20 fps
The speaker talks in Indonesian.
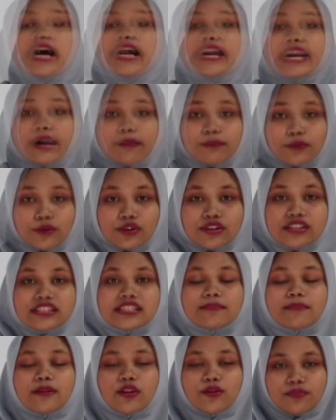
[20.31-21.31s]
Namun
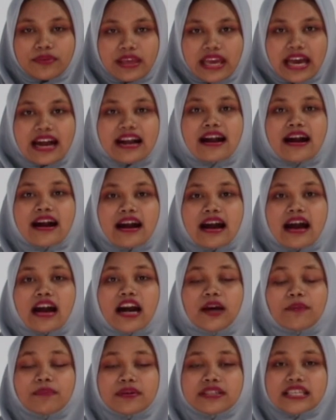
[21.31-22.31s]
sebelumnya
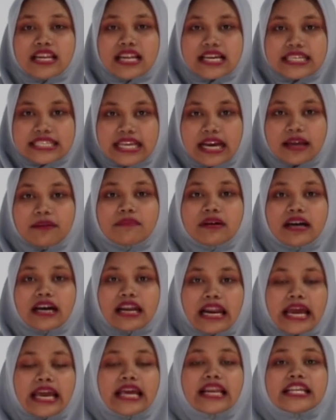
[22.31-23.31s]
kakak akan menjelaskan
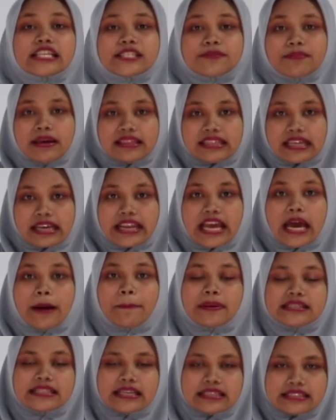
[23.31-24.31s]
mengenai list materi
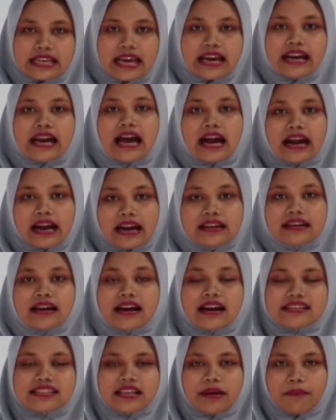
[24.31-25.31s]
apa saja yang akan
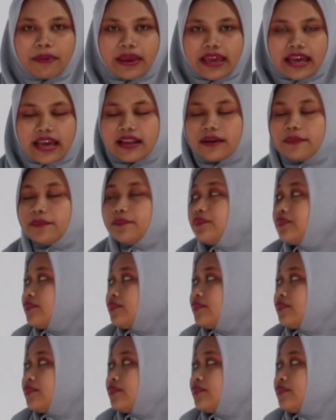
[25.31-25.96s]
kakak sampaikan